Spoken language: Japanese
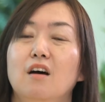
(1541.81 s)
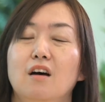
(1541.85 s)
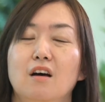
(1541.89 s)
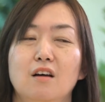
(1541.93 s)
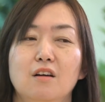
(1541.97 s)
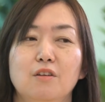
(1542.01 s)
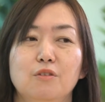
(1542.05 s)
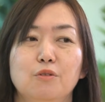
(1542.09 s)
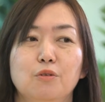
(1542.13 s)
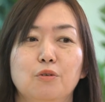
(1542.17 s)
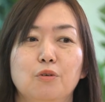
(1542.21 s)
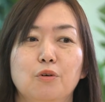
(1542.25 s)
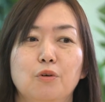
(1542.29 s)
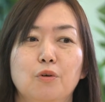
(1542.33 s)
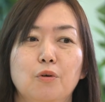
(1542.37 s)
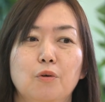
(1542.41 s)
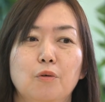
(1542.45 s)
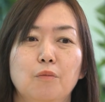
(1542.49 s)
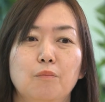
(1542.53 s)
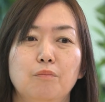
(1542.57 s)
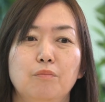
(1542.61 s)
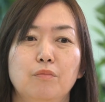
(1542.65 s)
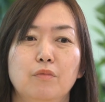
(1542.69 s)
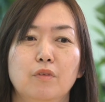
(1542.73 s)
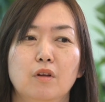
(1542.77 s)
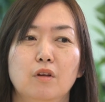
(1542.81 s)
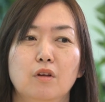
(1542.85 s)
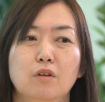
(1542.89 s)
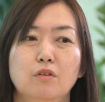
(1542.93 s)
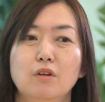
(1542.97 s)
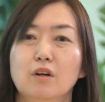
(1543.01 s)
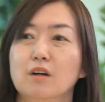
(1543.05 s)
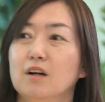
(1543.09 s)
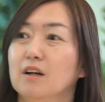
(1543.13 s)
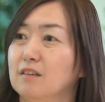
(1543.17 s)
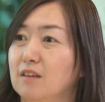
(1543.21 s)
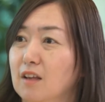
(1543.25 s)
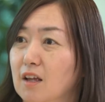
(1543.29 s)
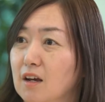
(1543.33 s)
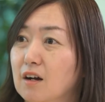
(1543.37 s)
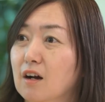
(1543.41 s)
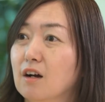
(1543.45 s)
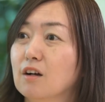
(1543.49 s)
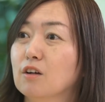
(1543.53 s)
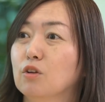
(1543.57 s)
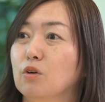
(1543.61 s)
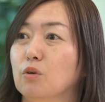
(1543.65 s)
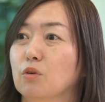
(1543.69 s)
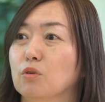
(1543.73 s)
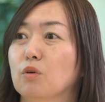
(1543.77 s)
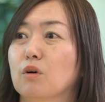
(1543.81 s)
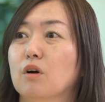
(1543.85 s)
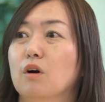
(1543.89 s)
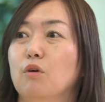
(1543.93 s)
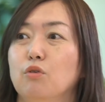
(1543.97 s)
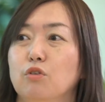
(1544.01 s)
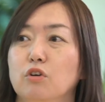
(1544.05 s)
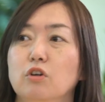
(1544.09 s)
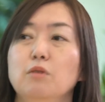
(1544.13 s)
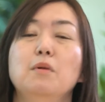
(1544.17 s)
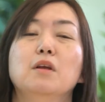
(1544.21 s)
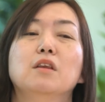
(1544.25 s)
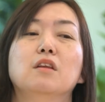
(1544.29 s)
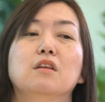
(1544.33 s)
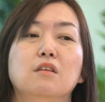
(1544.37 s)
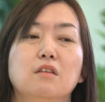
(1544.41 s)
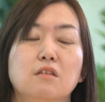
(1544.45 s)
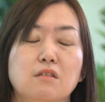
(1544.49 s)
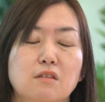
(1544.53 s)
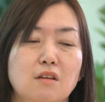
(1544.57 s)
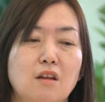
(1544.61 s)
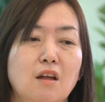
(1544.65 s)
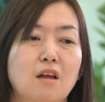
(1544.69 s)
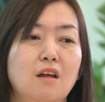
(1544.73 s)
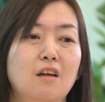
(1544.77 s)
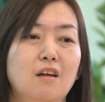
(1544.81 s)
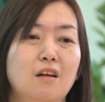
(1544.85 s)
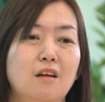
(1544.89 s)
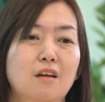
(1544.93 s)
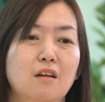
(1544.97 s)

あのそれは家庭環境とか含めてですね、